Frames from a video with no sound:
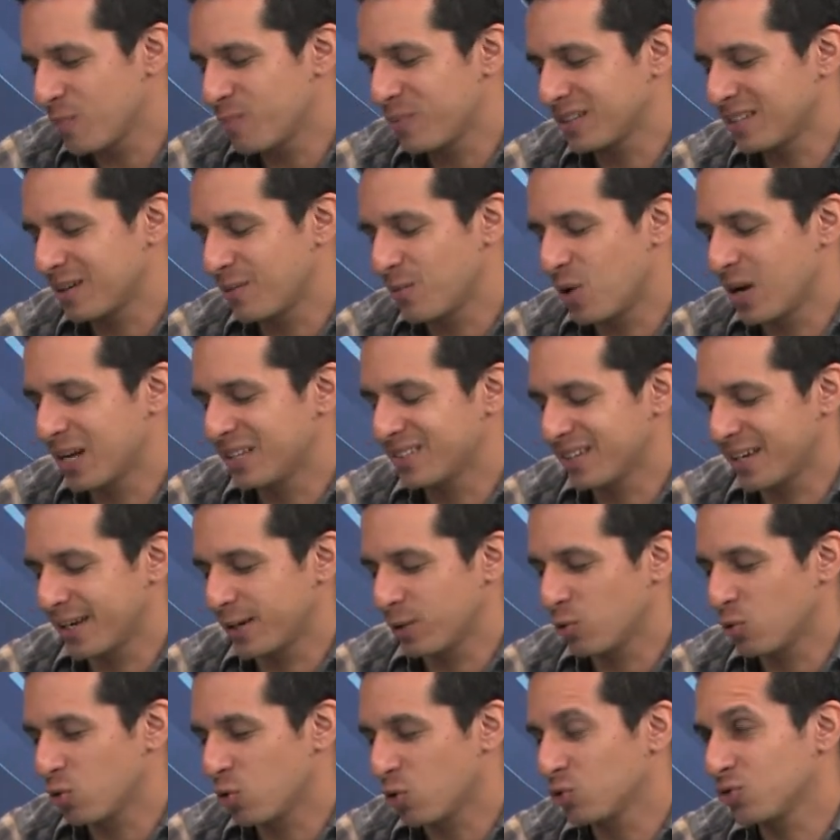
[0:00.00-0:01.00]
empezamos a hacer
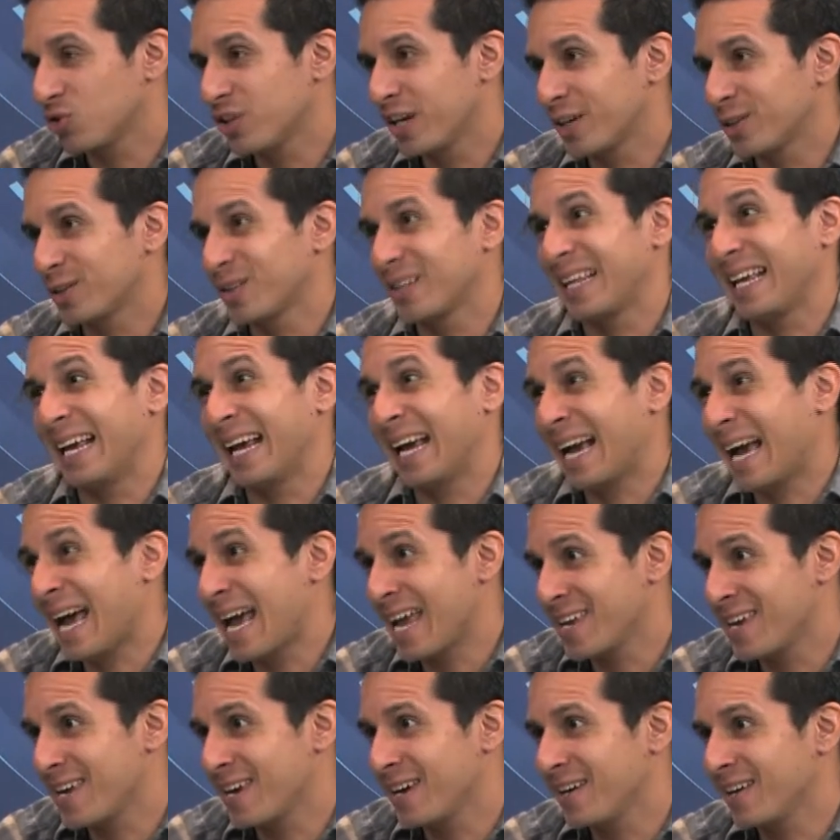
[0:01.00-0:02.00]
un concierto de
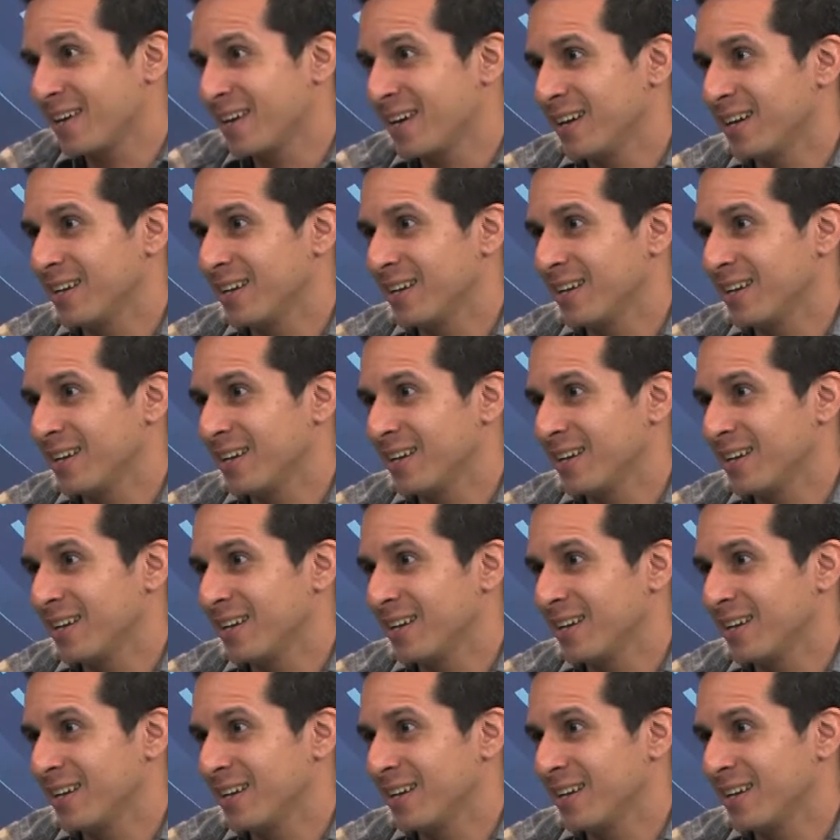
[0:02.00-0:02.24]
calle,